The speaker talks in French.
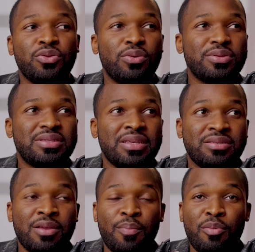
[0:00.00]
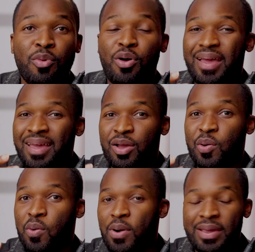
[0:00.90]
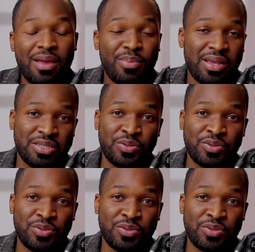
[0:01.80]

Donc, c'est simplement incroyable la